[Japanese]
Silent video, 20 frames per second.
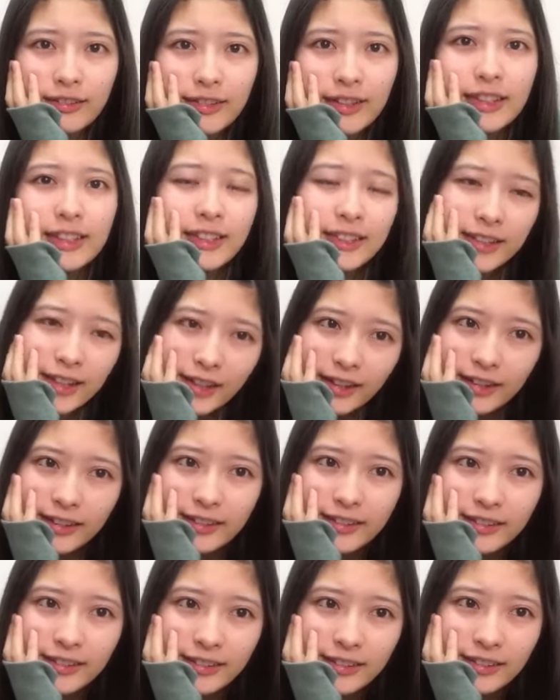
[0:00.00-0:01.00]
ですね。
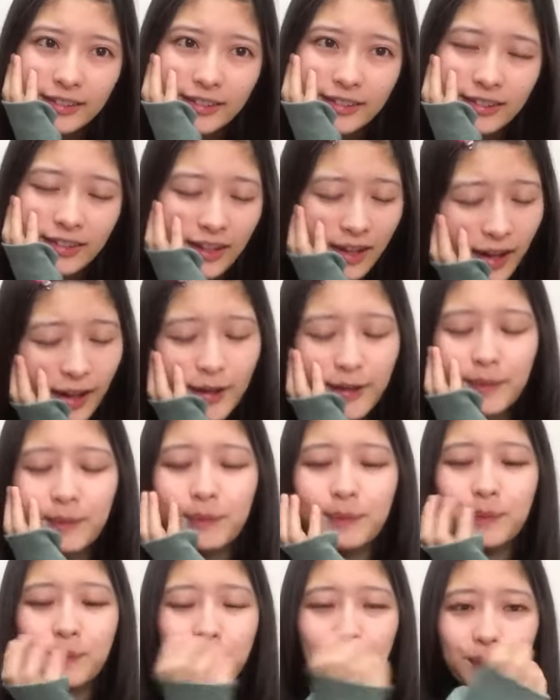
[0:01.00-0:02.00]
はい
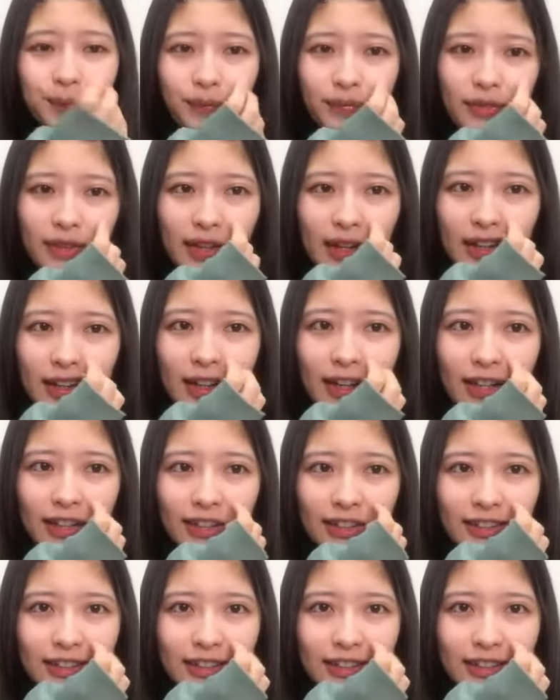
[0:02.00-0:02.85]
なんか